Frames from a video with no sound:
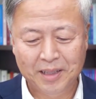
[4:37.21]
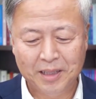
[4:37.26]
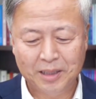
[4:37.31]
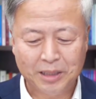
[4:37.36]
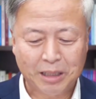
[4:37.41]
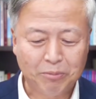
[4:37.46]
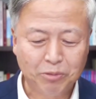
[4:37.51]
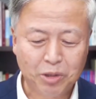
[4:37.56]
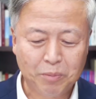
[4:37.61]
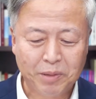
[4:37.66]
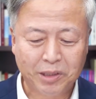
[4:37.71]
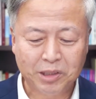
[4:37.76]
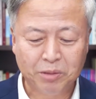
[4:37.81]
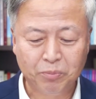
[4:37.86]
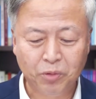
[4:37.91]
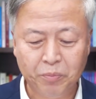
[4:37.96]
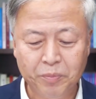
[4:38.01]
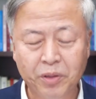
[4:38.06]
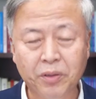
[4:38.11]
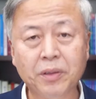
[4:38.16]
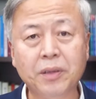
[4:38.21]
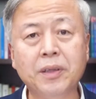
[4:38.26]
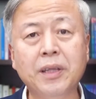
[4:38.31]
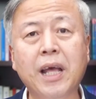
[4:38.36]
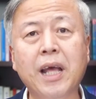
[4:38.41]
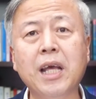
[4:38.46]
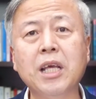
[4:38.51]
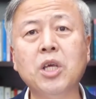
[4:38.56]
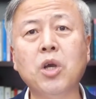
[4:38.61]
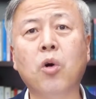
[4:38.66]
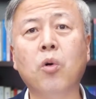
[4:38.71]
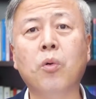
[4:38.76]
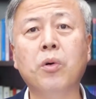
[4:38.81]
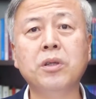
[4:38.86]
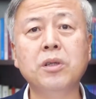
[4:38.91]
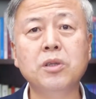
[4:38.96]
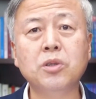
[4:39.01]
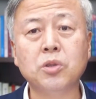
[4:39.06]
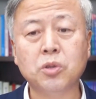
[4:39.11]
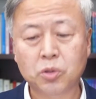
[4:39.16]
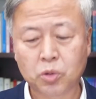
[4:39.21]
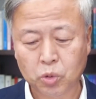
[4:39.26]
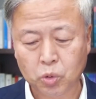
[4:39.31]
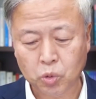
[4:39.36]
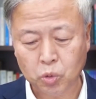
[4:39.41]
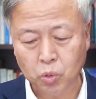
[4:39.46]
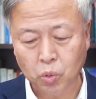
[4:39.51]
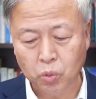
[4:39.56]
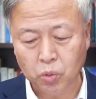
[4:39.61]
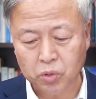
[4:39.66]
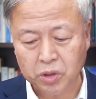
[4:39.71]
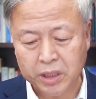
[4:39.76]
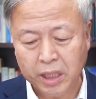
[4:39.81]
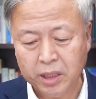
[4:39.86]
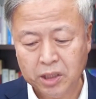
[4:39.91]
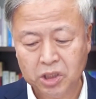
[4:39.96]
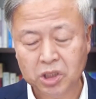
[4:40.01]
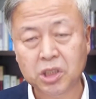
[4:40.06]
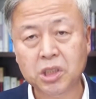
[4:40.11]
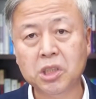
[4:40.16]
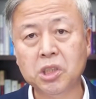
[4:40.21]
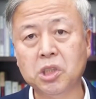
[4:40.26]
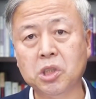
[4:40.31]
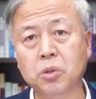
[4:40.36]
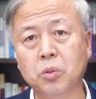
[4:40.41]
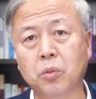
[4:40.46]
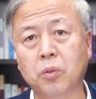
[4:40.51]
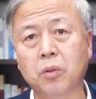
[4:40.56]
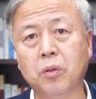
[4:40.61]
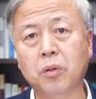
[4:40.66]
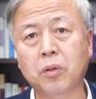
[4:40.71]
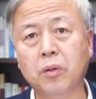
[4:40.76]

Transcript: 삼 절 말씀 보면 내 영혼을 소생시키시고